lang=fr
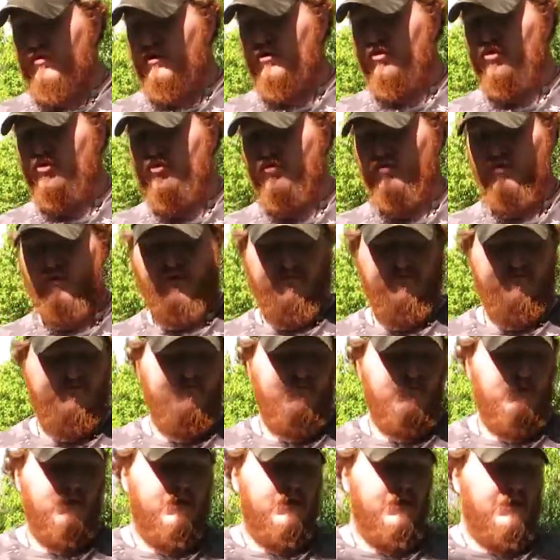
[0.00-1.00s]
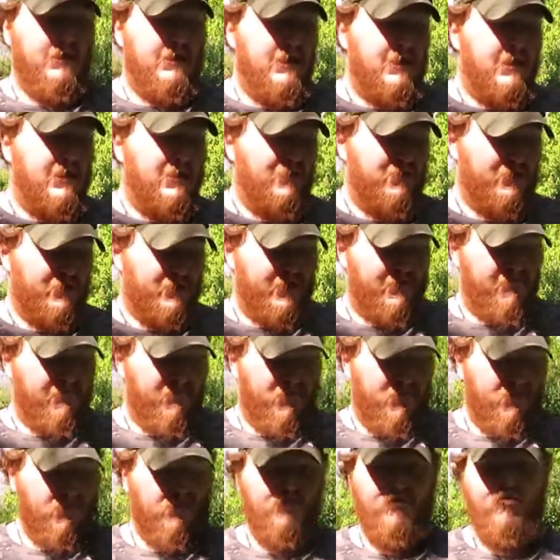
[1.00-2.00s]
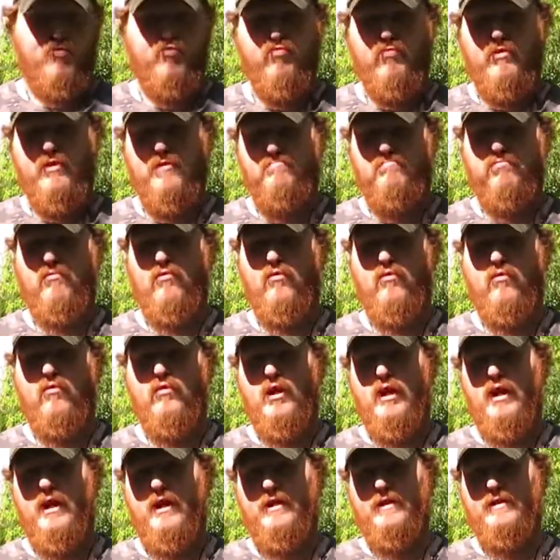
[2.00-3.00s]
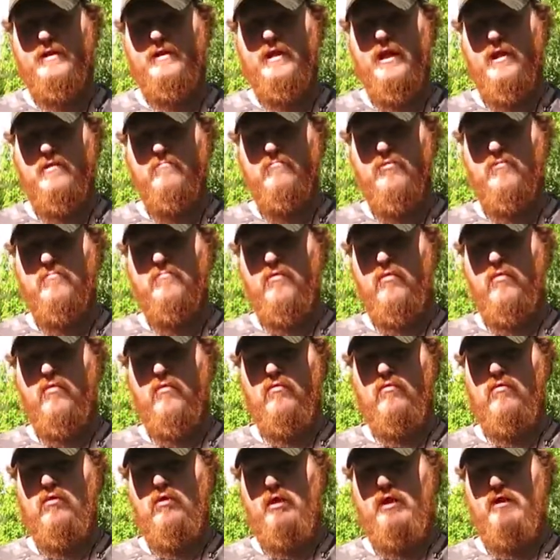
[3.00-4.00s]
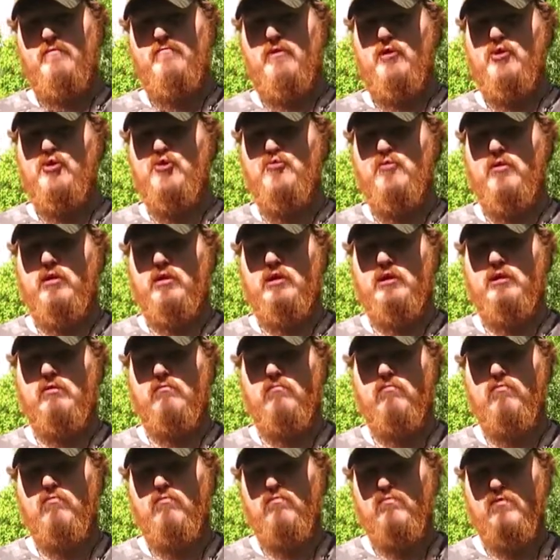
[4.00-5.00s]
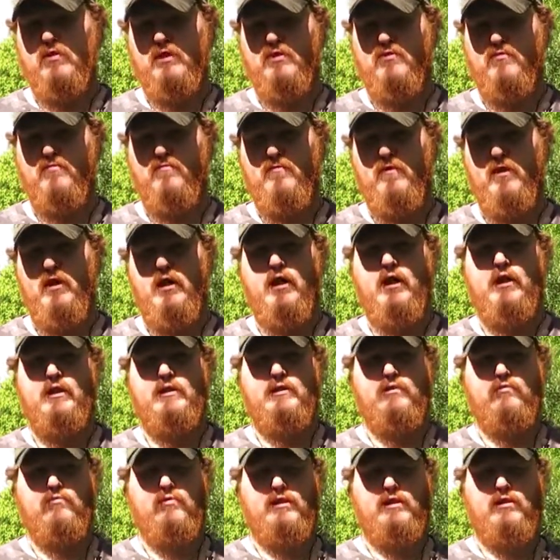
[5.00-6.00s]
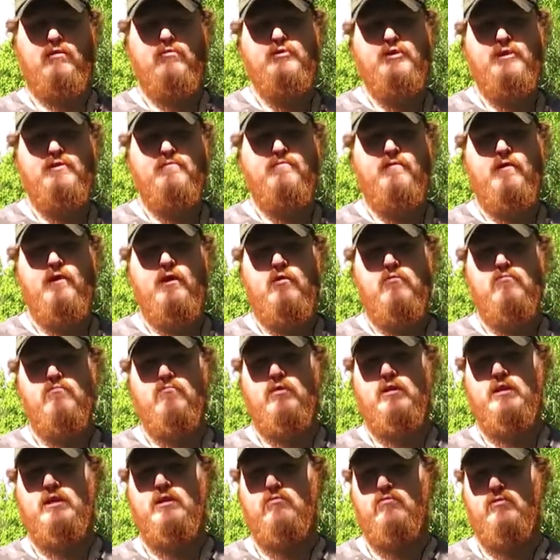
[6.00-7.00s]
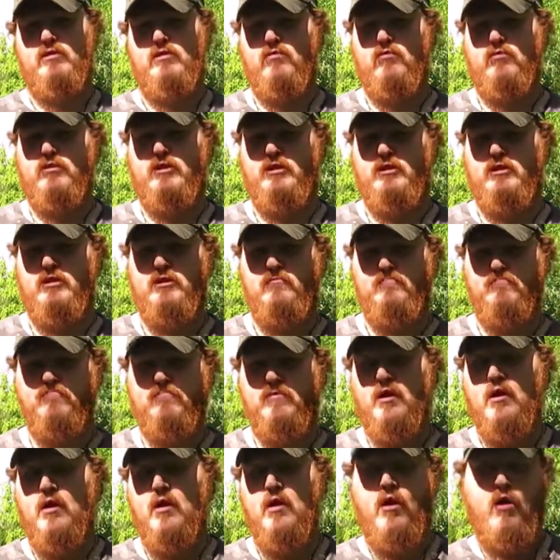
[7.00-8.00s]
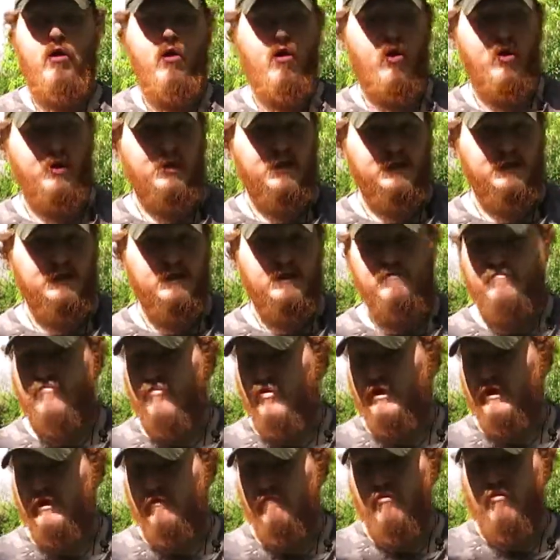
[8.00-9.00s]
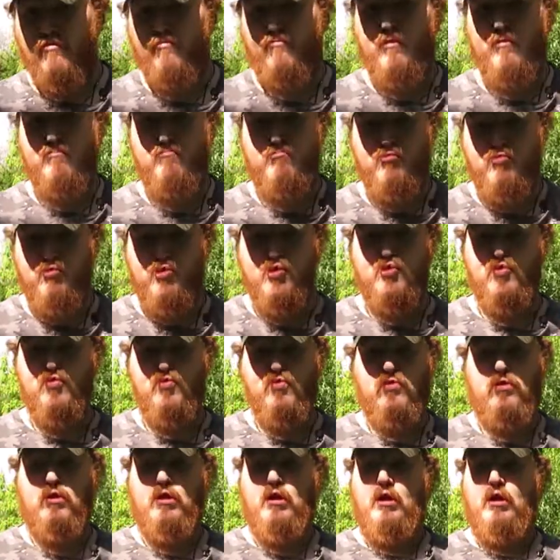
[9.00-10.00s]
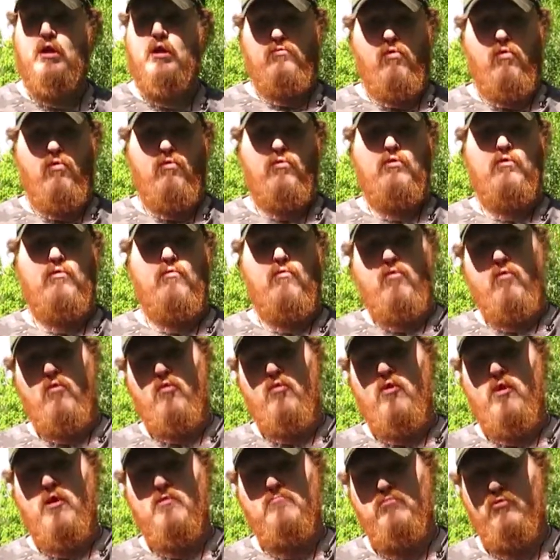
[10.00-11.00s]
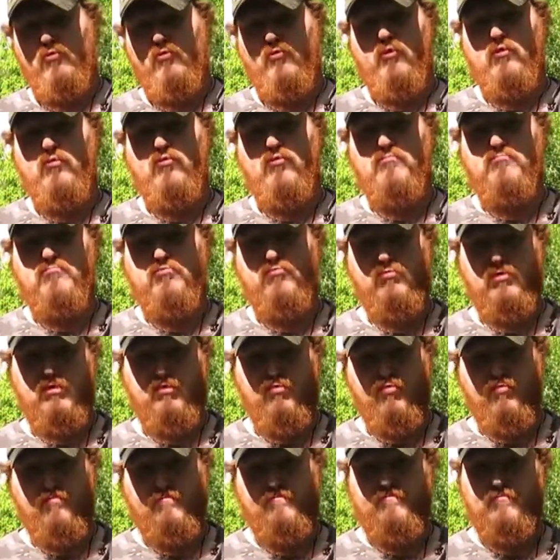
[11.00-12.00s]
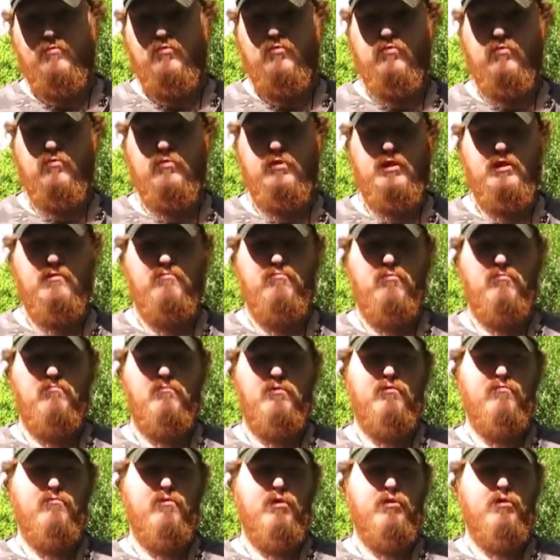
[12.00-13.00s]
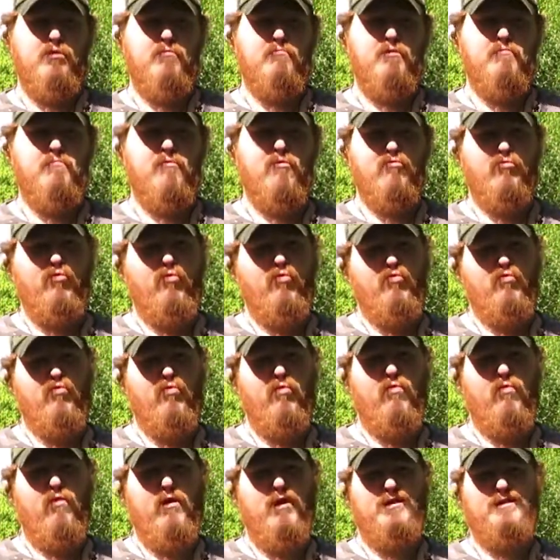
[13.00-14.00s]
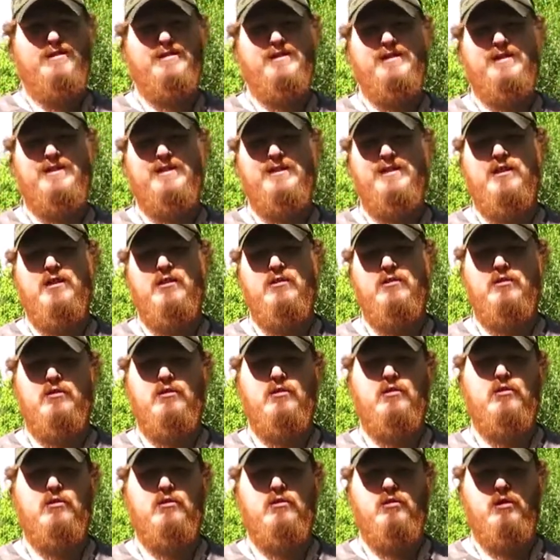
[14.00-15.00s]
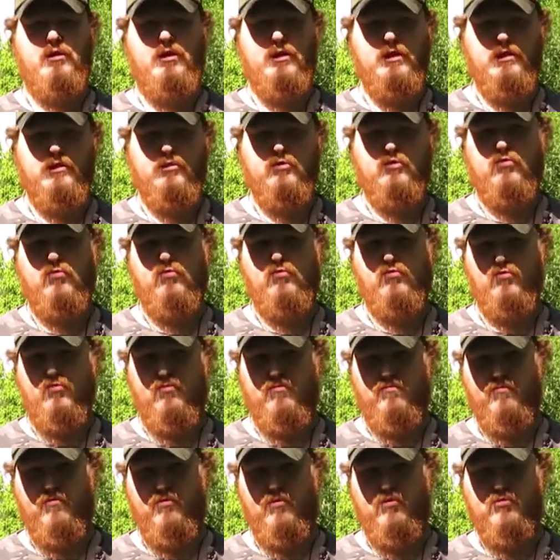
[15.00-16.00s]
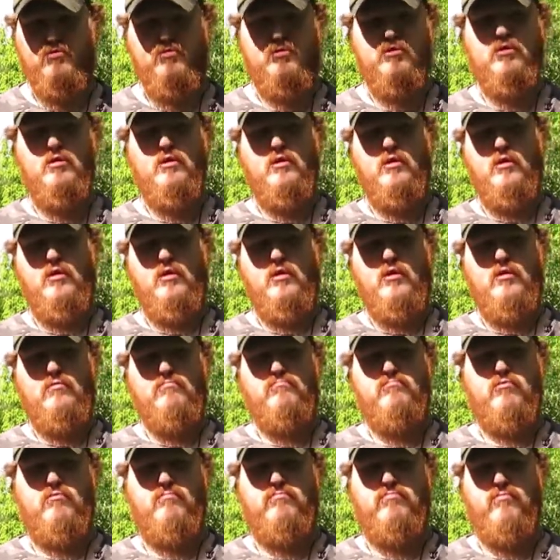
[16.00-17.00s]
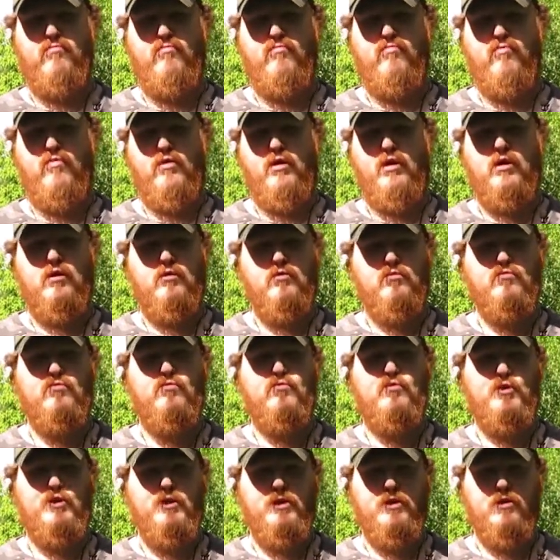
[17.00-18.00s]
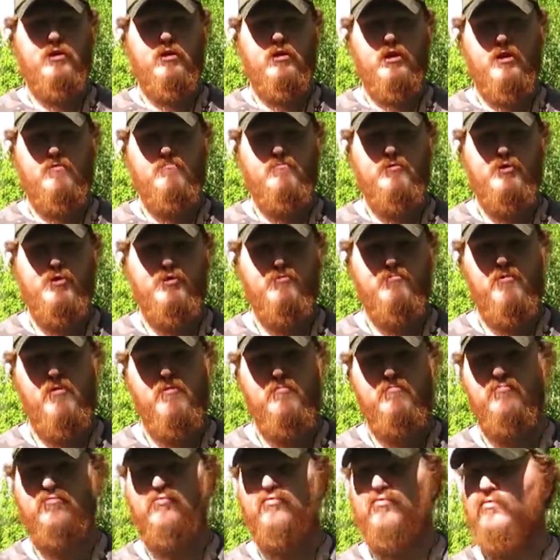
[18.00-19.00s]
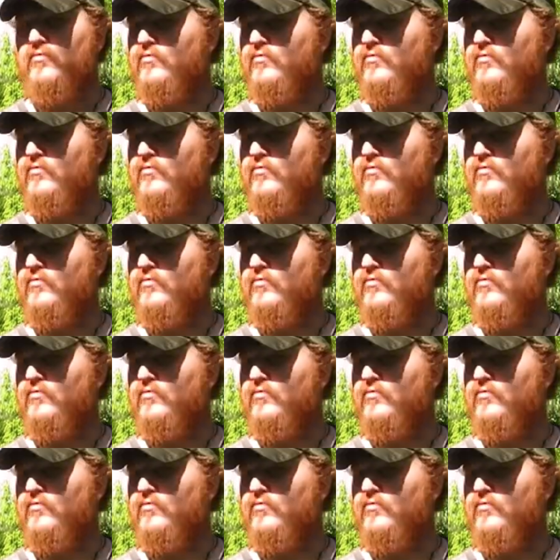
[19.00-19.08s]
plusieurs choses notamment tout dépend à quel moment l'évacuation doit se faire. Est-ce que c'est en hiver ou est-ce que c'est en été on est forcément, fait plus chaud. Donc, on aura besoin de plus d'eau. Donc, il faut prévoir quand même entre 3 et 5 litres de flotte pour pouvoir venir un minimum